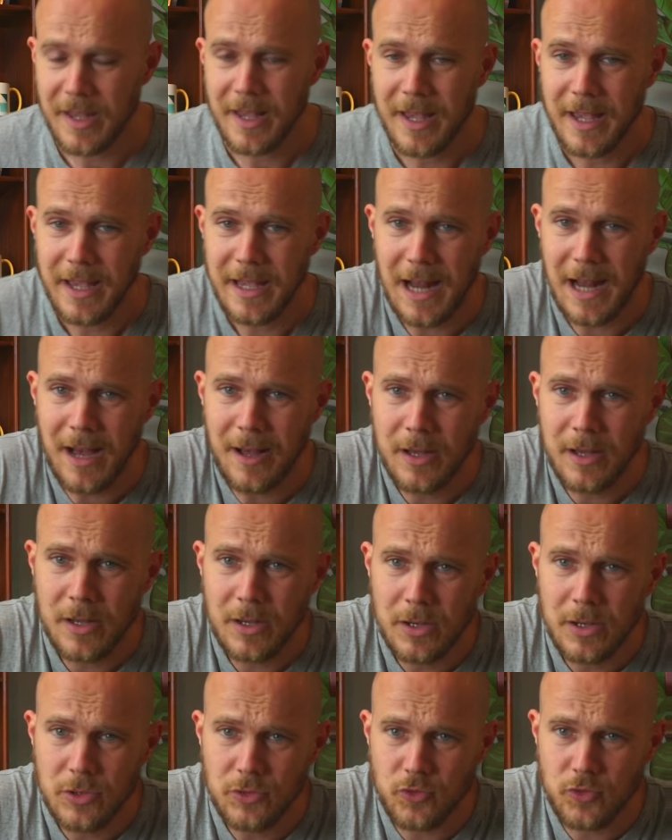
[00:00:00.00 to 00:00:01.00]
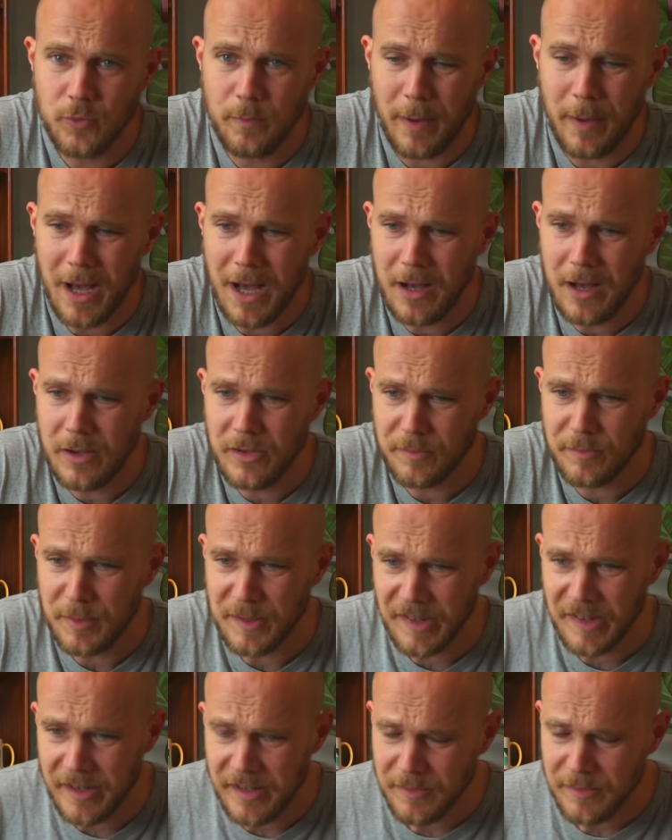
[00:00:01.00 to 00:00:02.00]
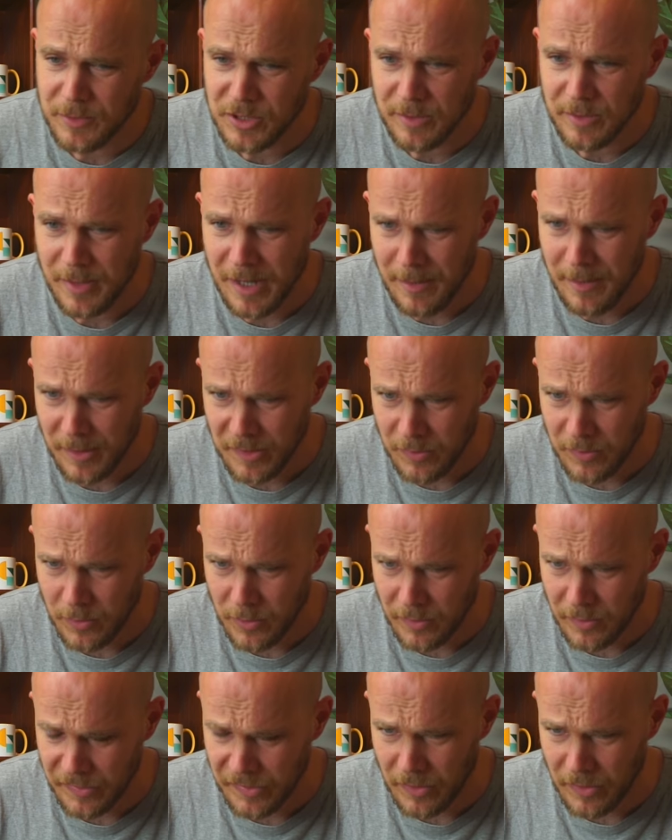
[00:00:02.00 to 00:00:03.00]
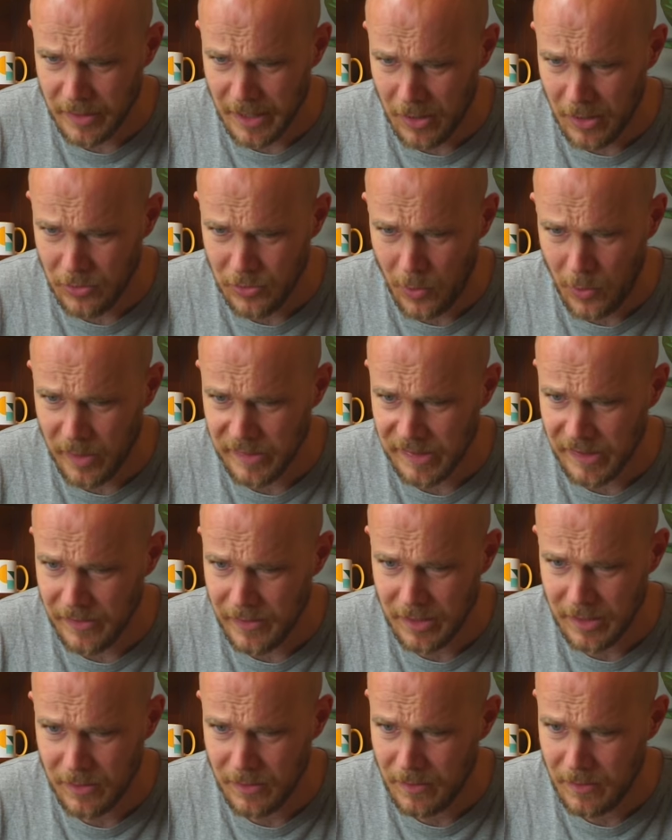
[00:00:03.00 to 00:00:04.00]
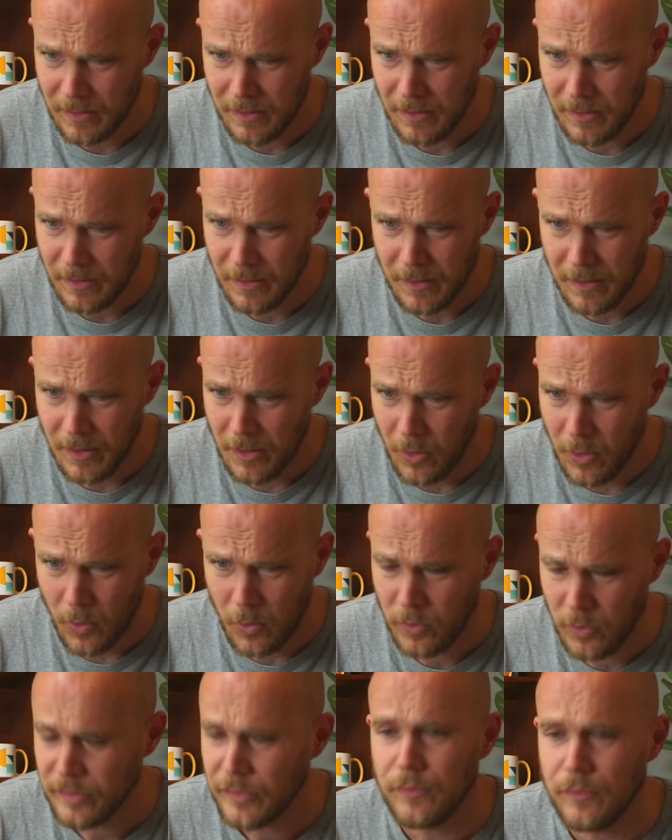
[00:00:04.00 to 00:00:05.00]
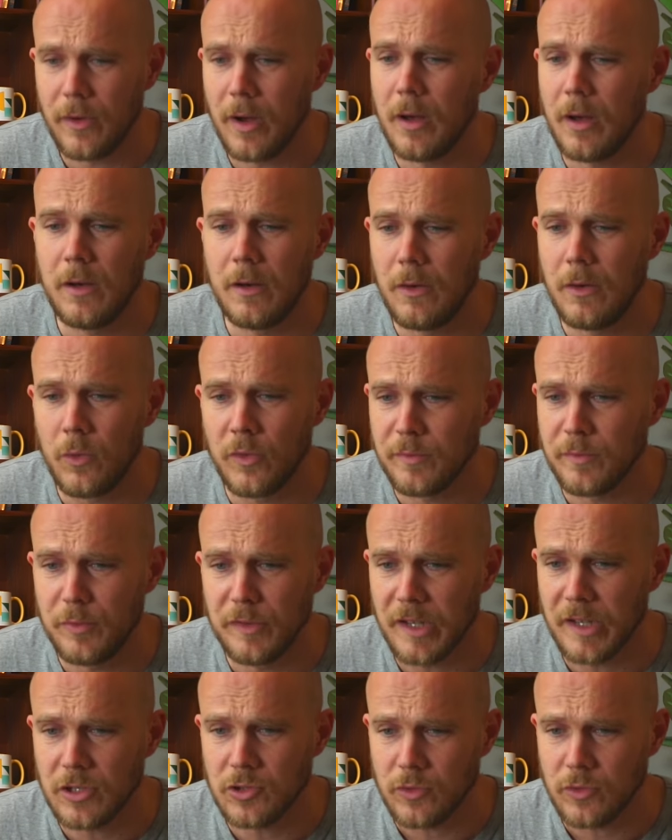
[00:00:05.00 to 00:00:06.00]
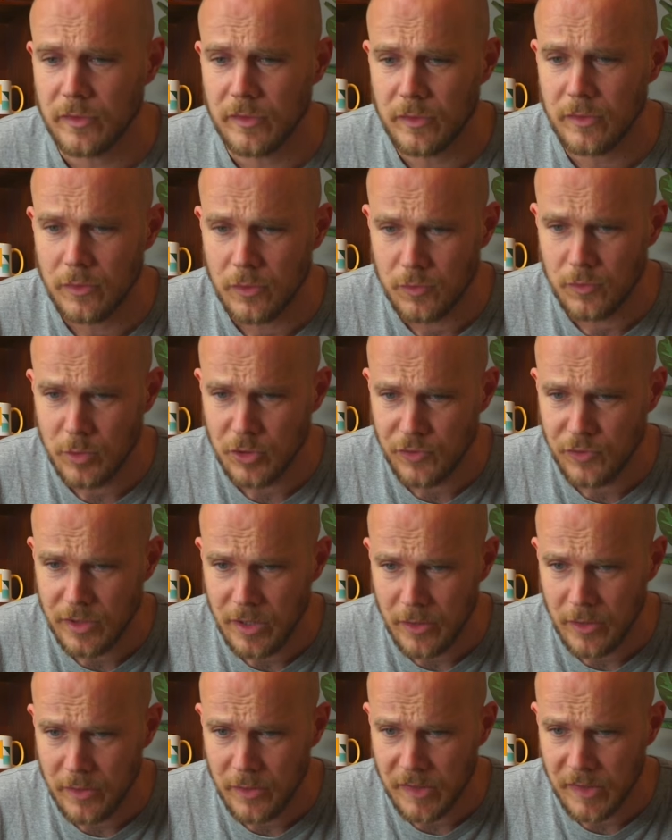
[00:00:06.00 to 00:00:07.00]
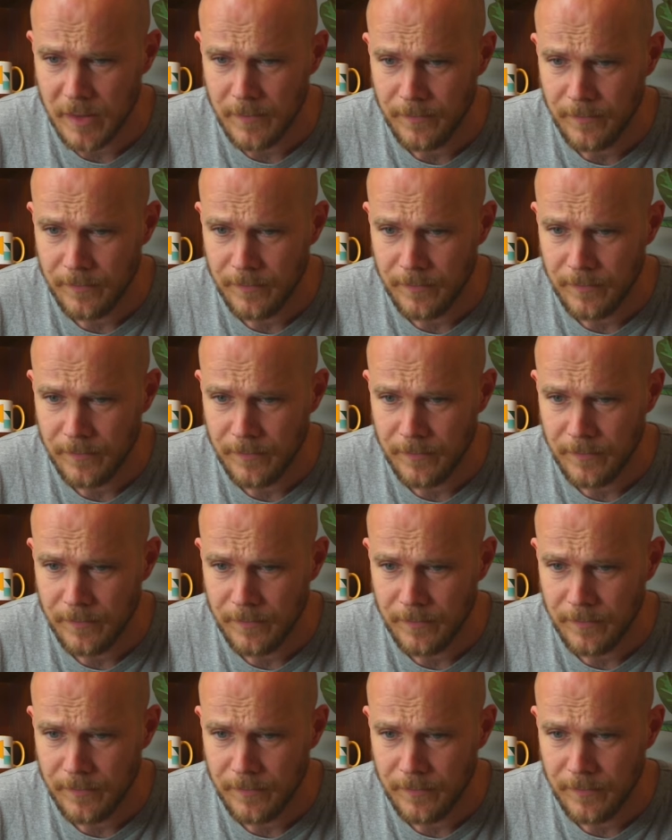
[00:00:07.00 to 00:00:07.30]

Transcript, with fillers: Et là, je suis pas euh, spécialiste, mais j'ai bien l'impression que 143, ça va être 11, euh, fois, 11 plus quelque chose. Donc moi, je vais dire que c'est